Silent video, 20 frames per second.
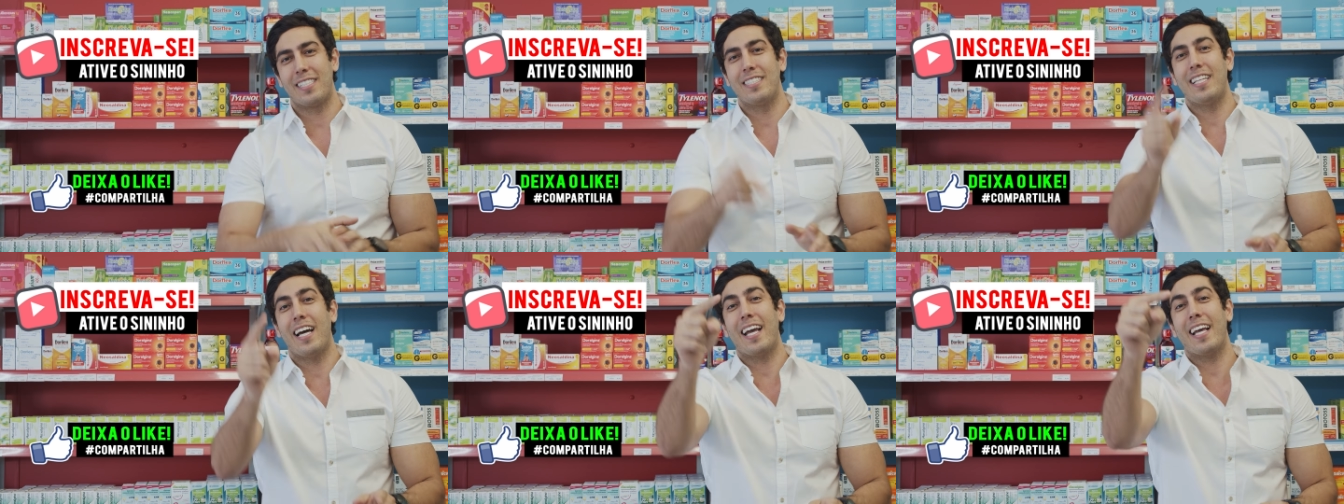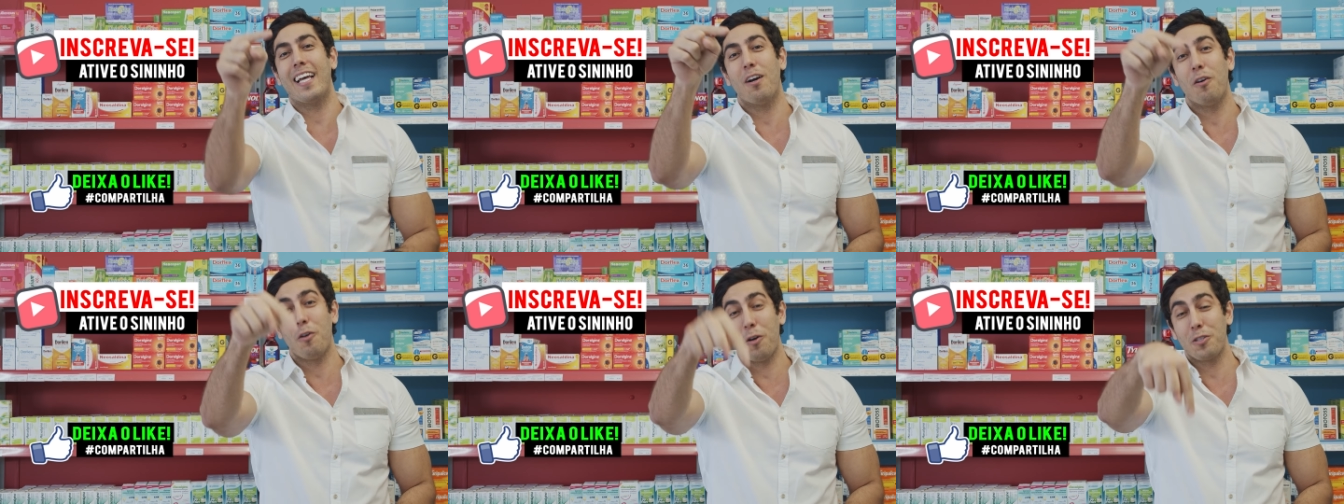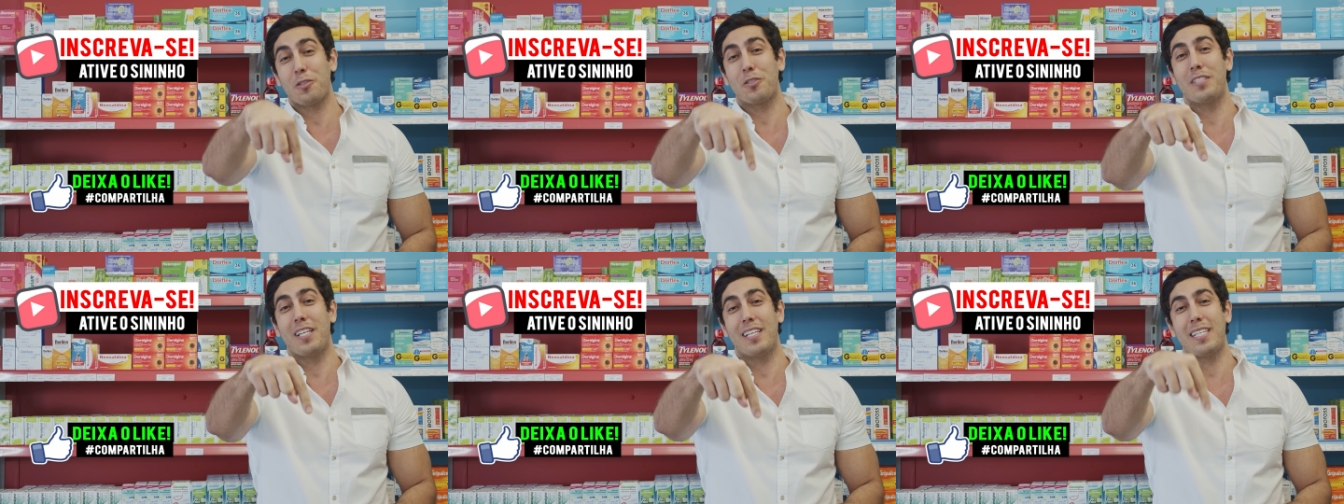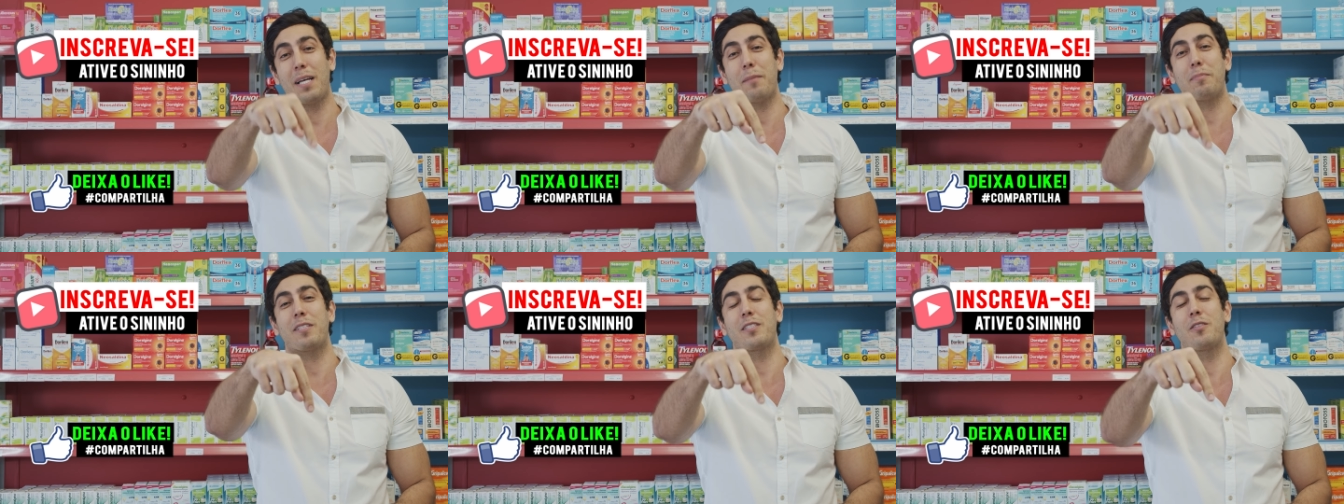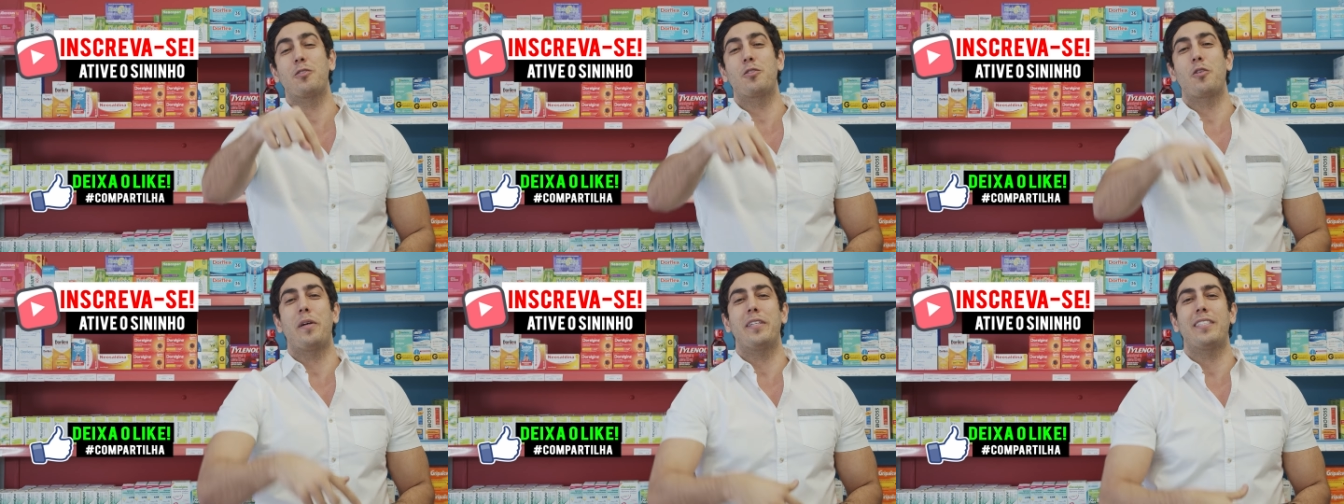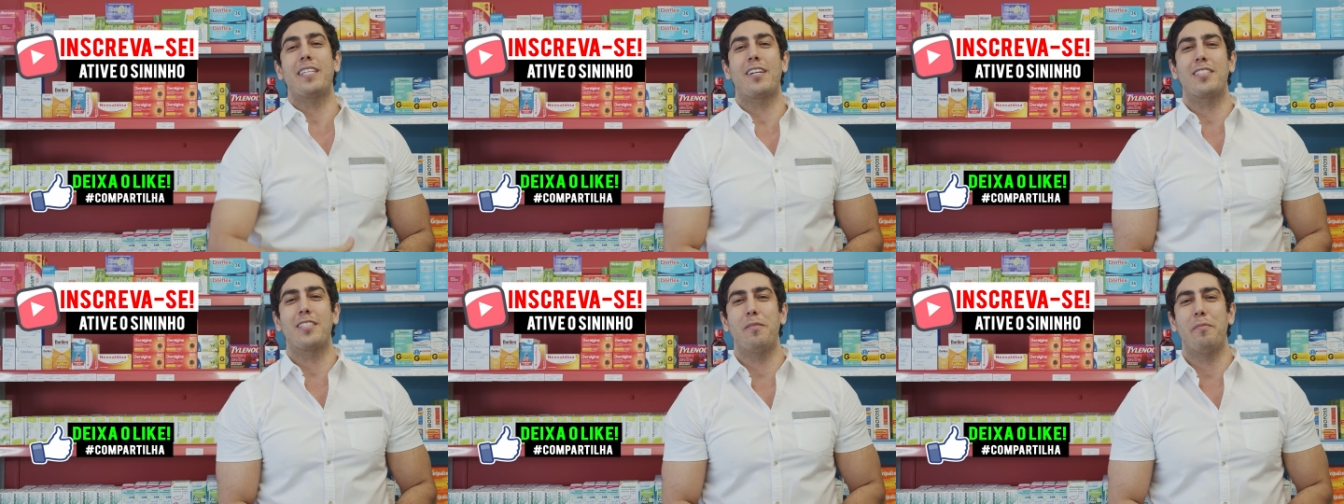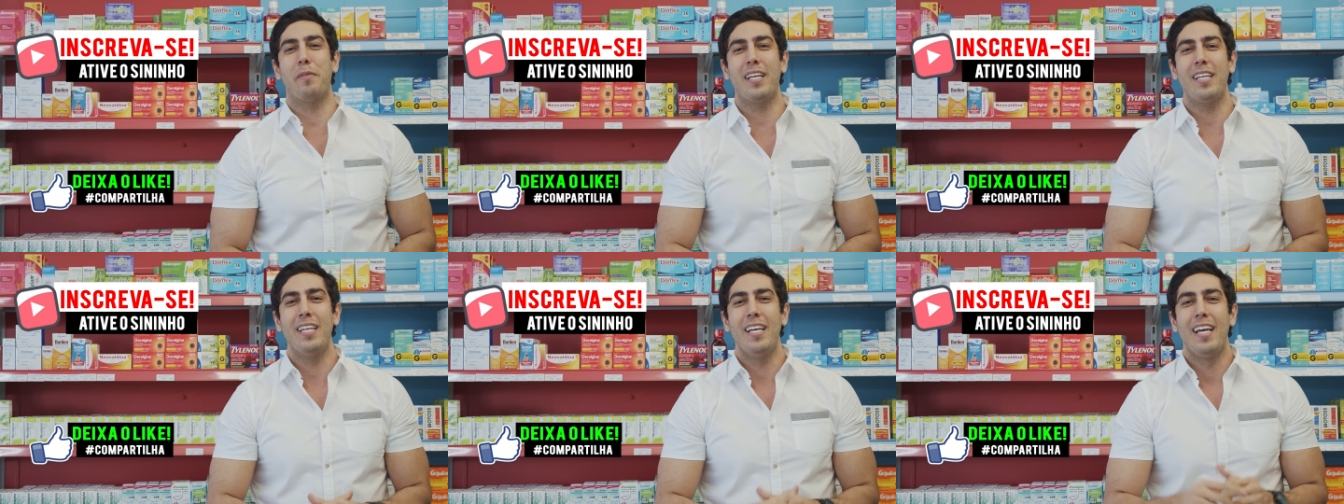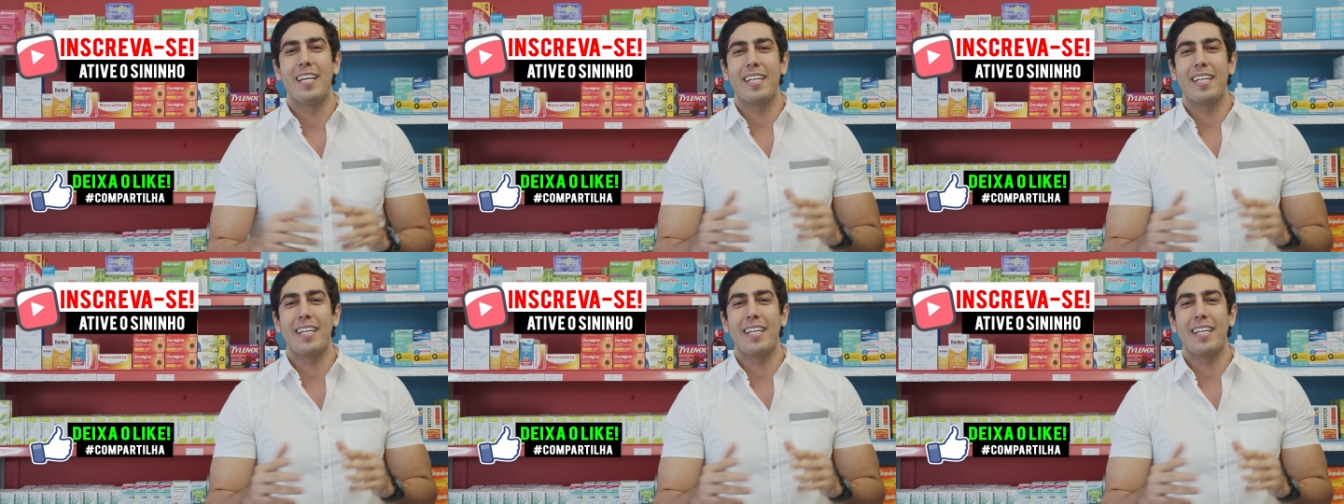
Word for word: Daí outros exemplos aqui nos comentários também.